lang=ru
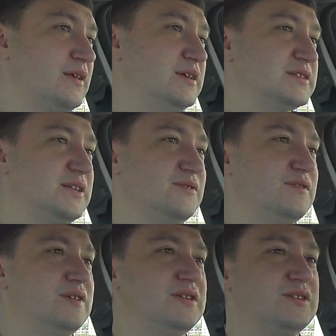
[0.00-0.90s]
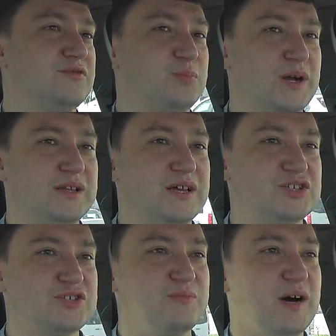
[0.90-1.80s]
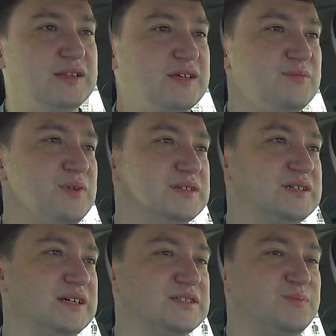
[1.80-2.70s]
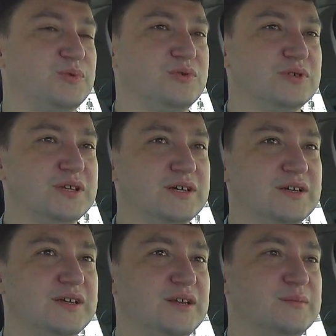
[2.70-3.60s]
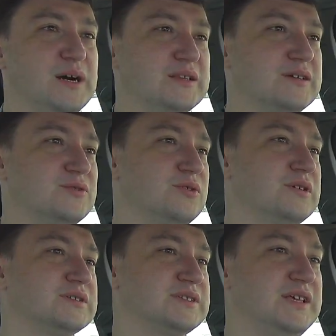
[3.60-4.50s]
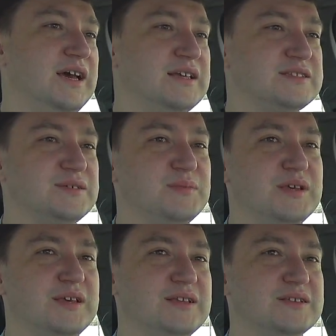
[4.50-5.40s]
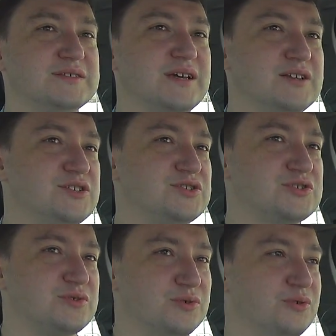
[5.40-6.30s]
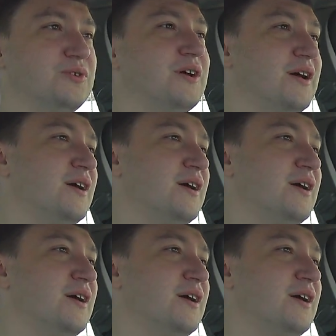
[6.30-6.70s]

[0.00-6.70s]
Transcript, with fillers: Если вы видите в продаже матка без расплода или матка только с яйцами, это значит, что